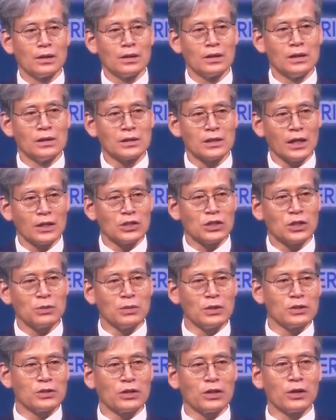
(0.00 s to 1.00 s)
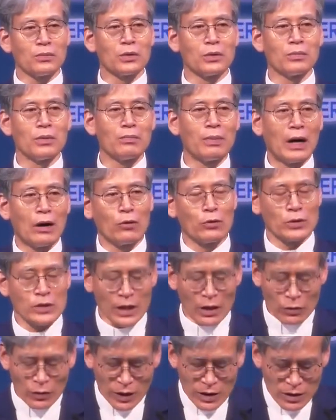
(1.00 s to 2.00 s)
1장 11절에 보면 바울
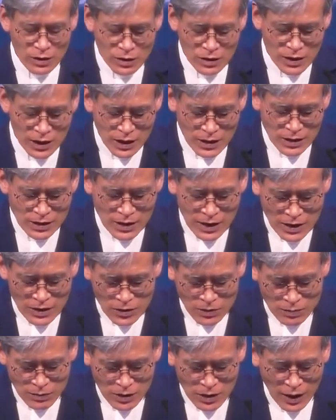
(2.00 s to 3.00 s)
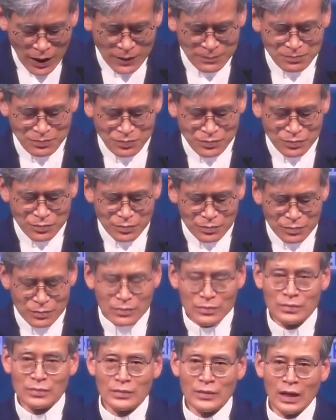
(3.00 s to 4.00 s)
사도가 이런 얘기를 했습니다.
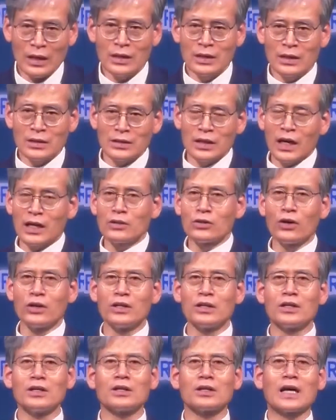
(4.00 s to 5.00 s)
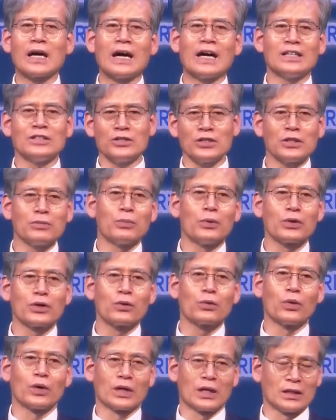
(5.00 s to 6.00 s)
내가 너희를 간절히
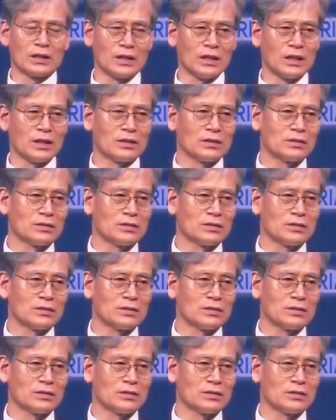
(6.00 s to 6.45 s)
보기를 원한다.